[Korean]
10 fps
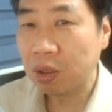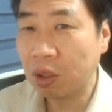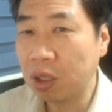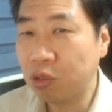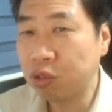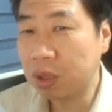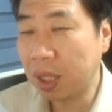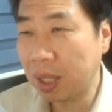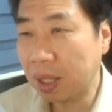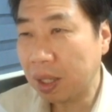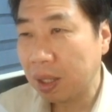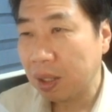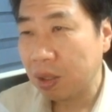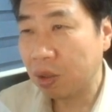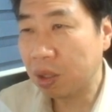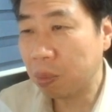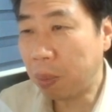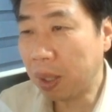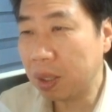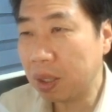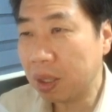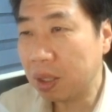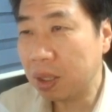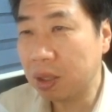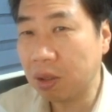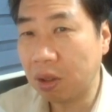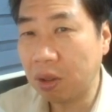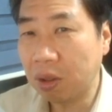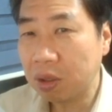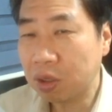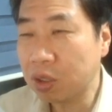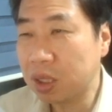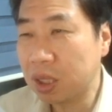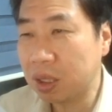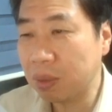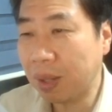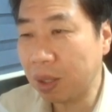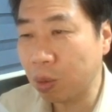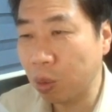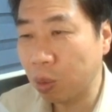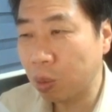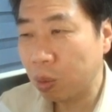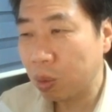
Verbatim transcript: 여기 둘 때 여기서 백이 이거 젖히지 말고